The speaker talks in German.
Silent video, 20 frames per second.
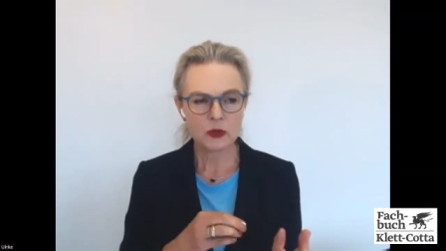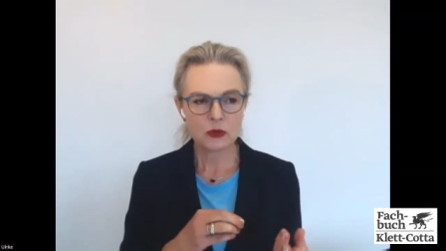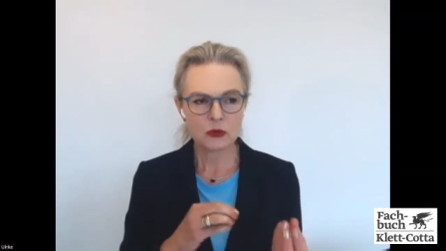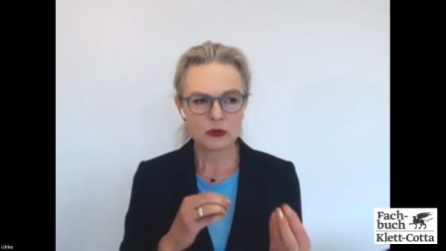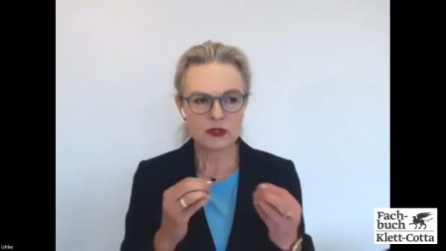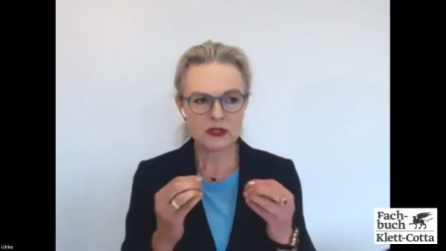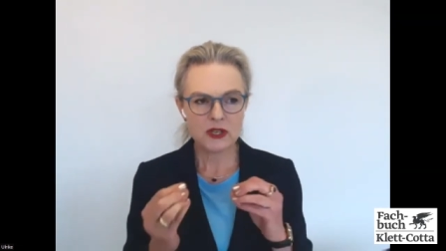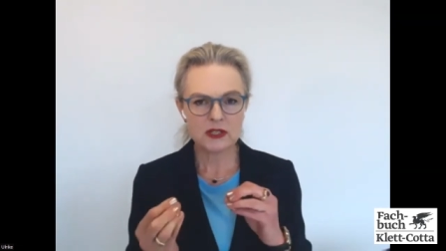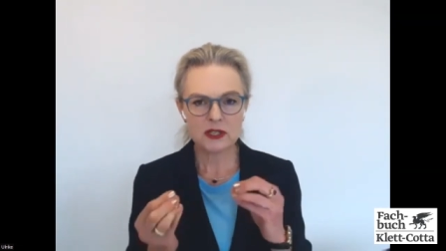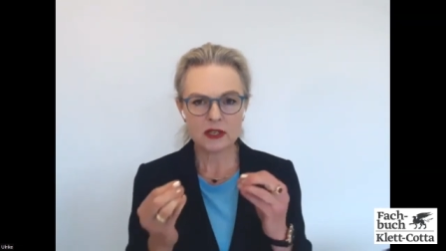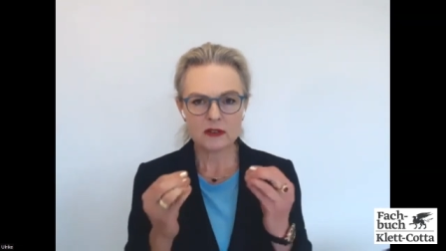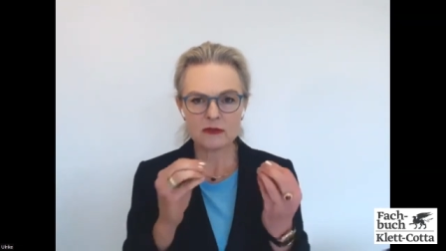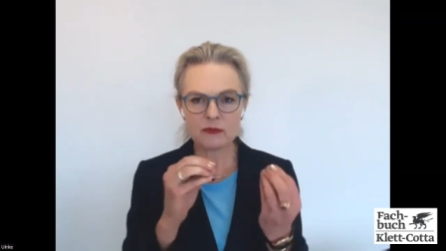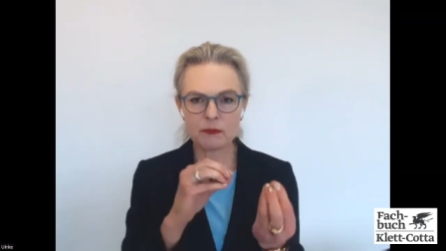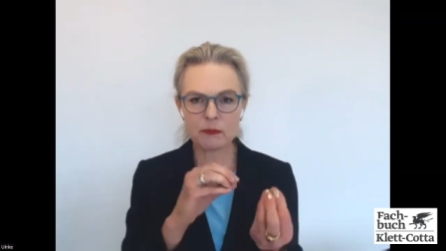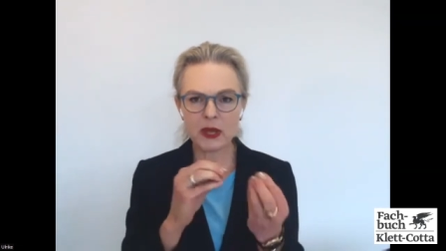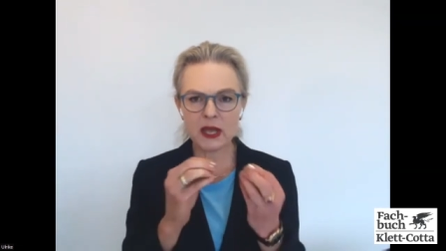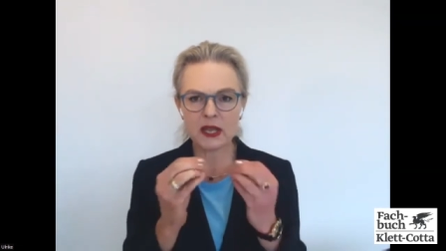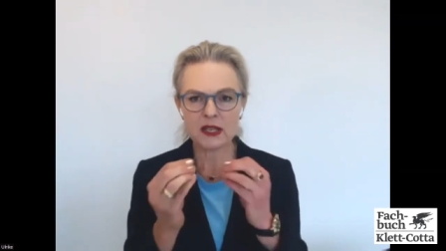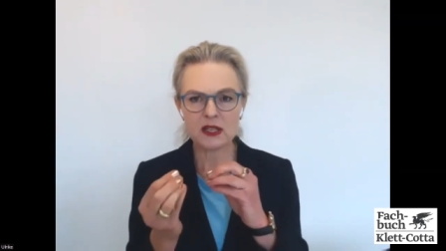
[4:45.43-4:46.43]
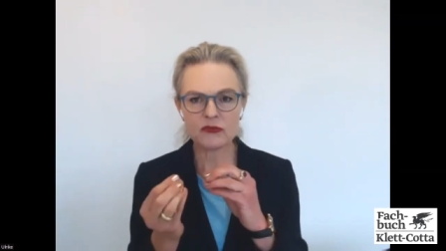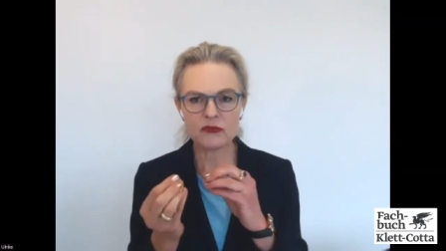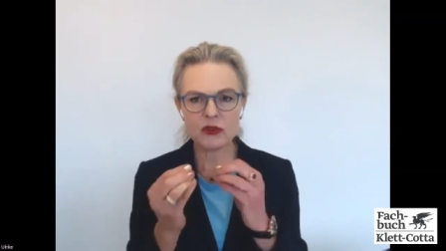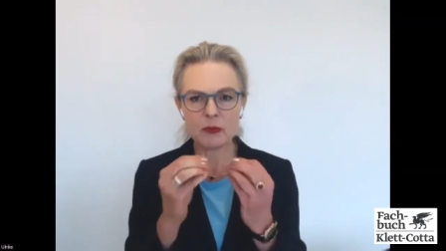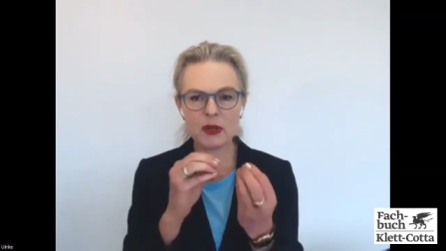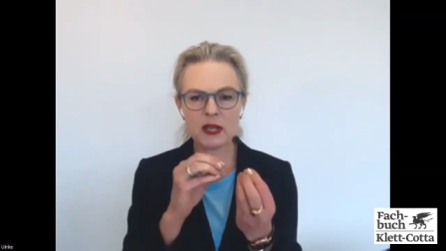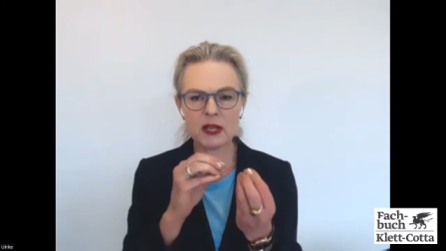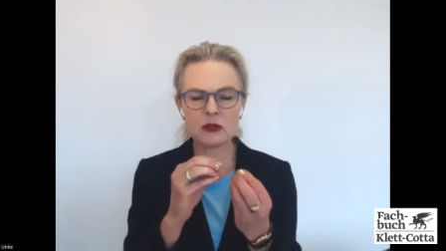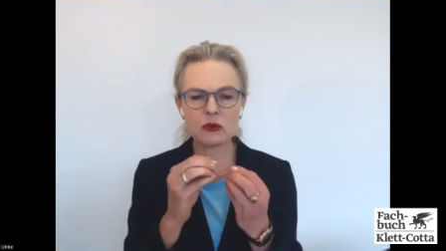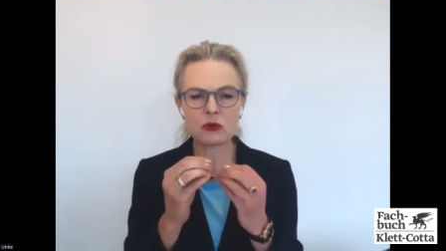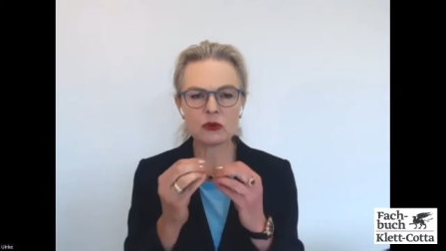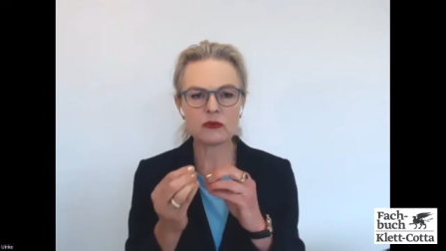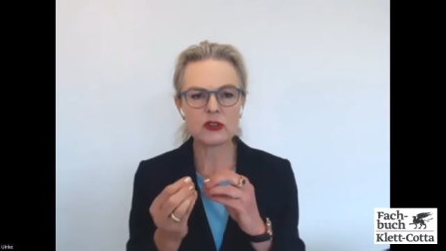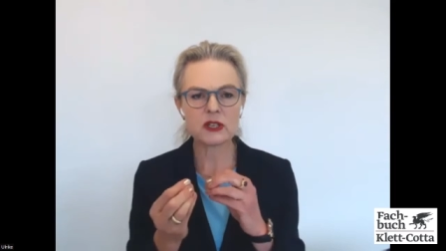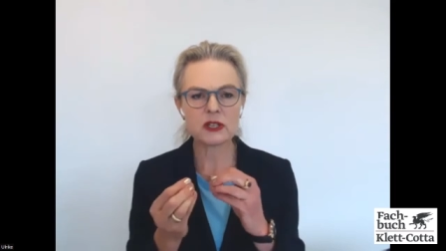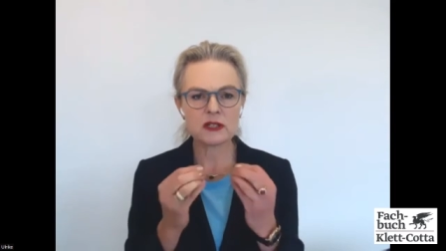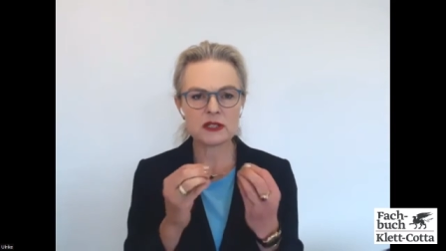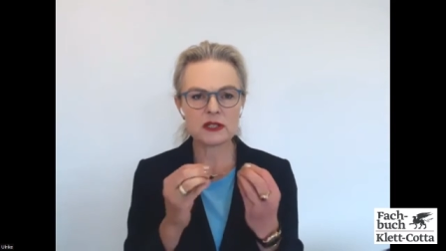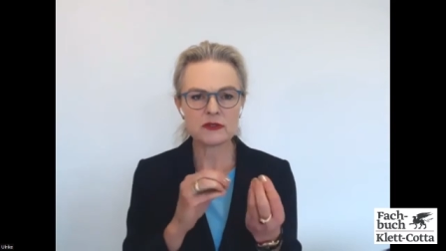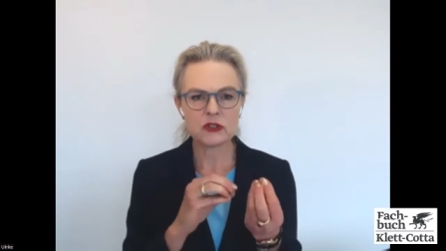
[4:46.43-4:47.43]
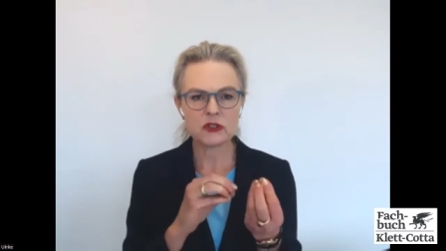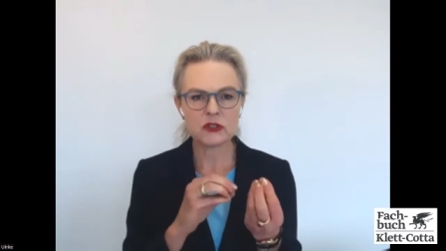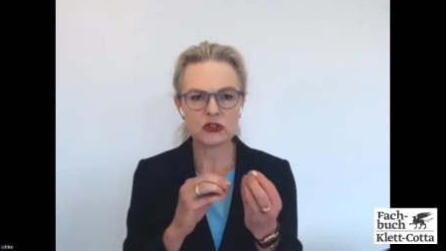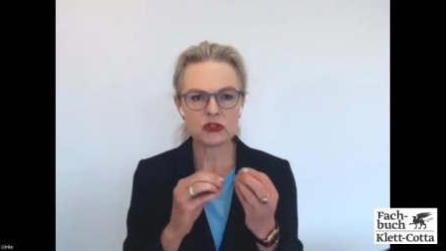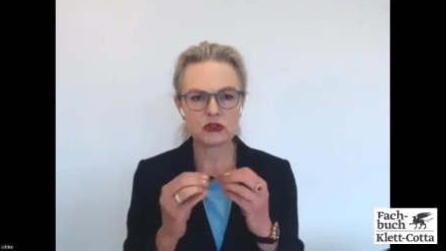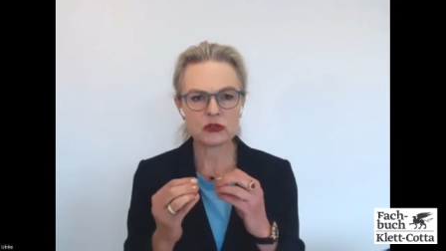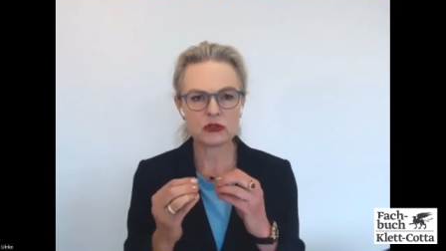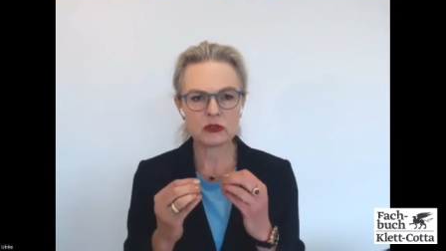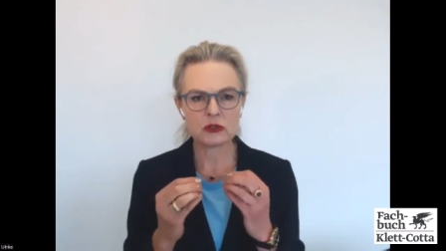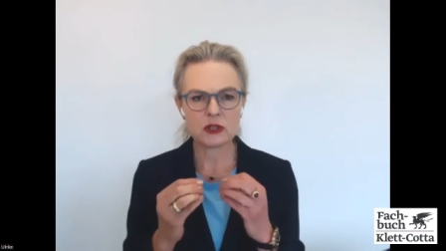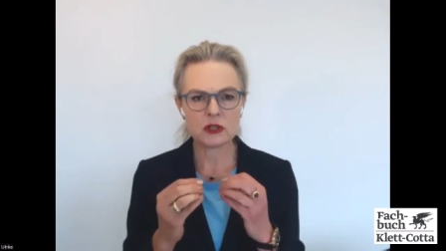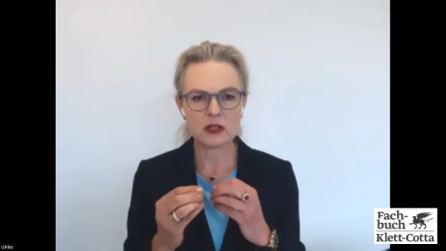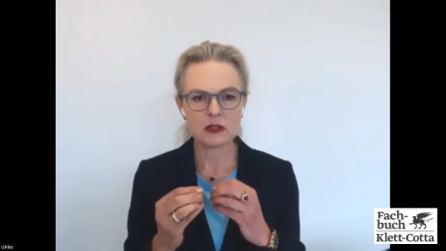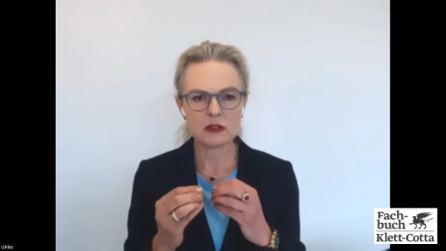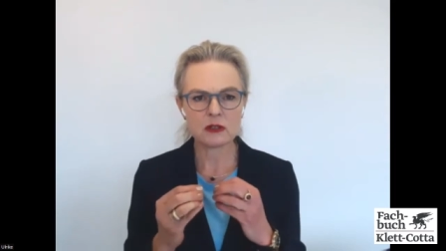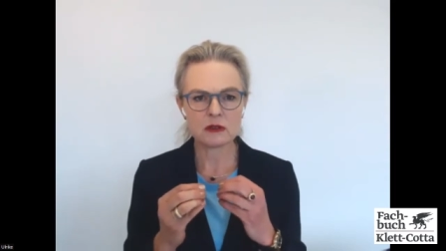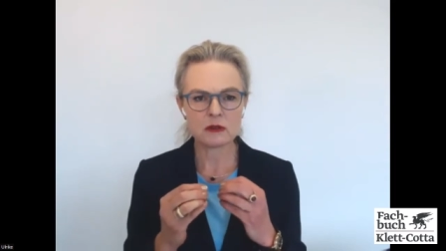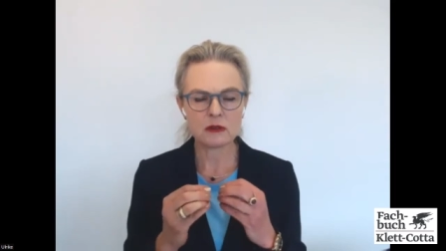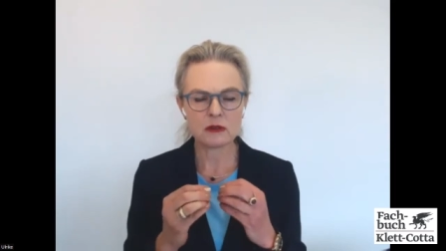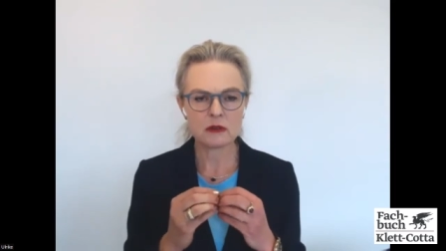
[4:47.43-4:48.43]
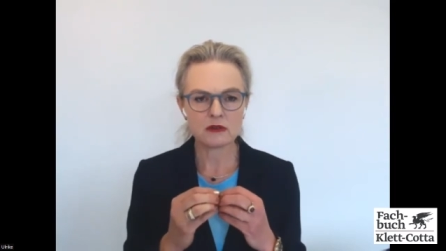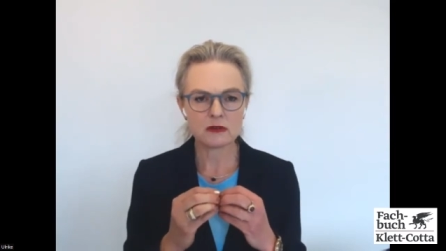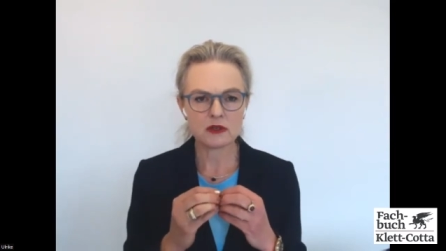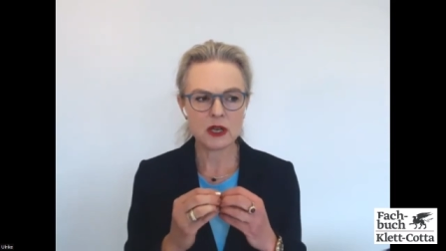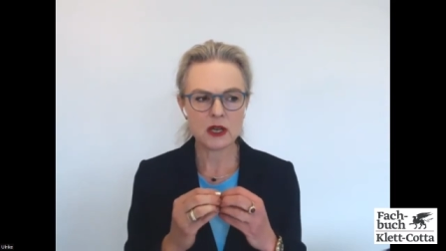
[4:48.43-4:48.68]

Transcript: Und Zittern bringt die Verbindung wieder zwischen den,